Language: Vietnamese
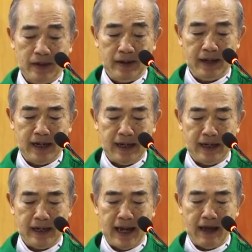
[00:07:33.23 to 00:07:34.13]

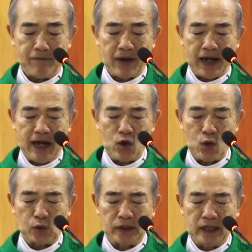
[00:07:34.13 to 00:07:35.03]
nên đã phải
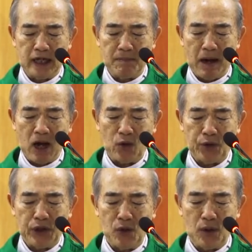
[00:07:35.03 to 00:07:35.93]
đầu tư bao
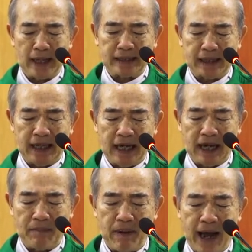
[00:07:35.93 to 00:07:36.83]
nhiêu là
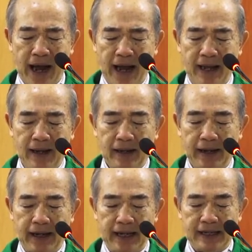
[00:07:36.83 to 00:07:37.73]
tiền bạc
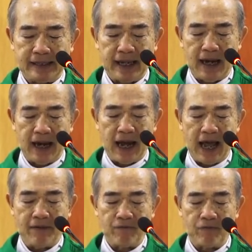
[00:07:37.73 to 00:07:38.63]
ngày giờ
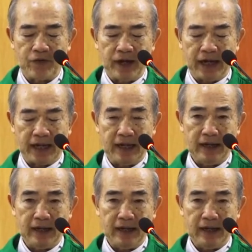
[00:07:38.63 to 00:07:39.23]
làm việc